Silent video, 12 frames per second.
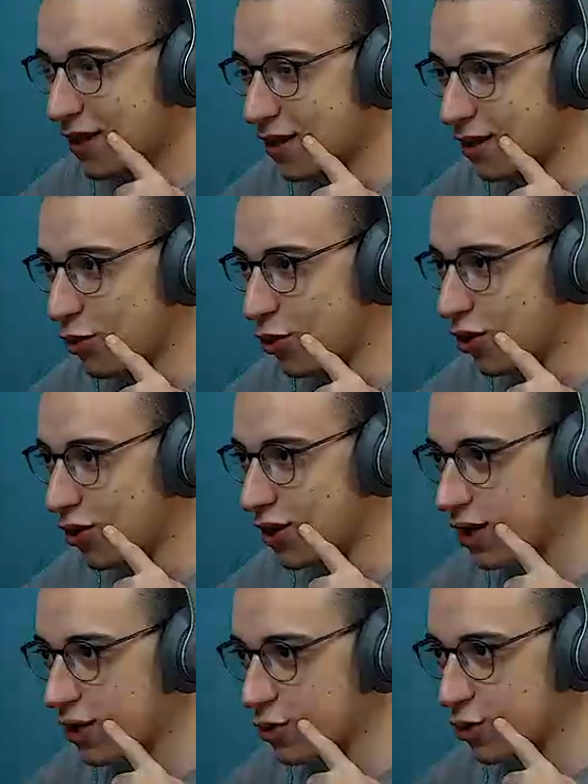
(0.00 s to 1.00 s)
طيب هو
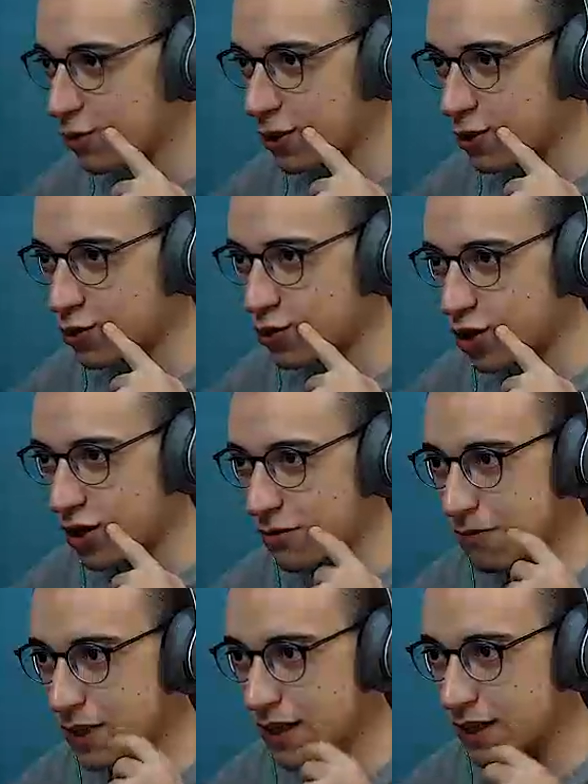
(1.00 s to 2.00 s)
واضح ان دول برضو
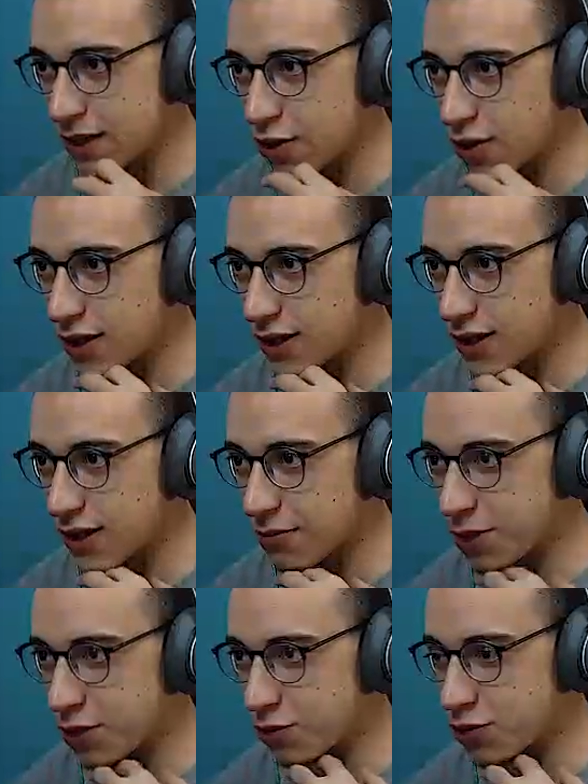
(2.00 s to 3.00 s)
بدا ان هو يتقتل
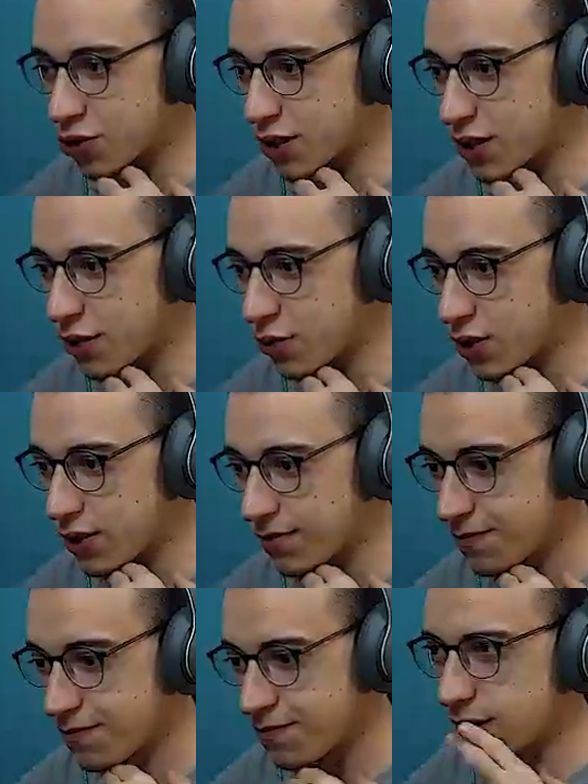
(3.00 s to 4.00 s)
منهم شويه حلوين
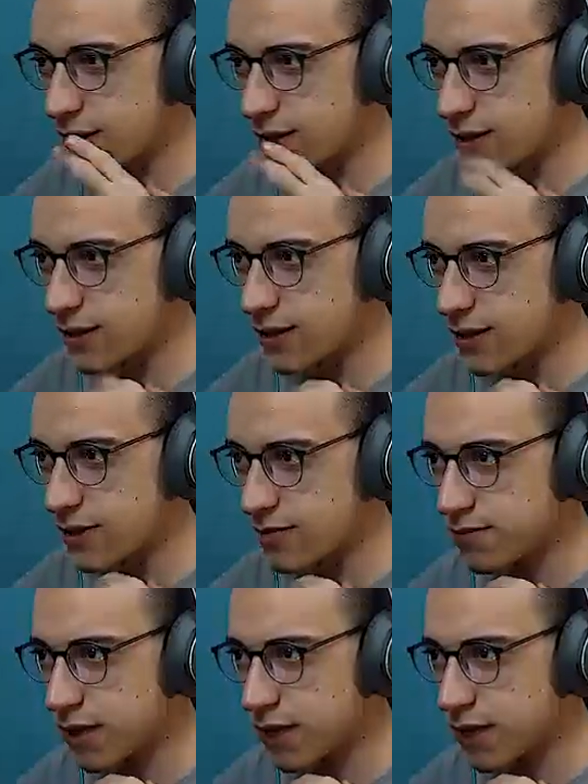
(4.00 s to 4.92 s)
آه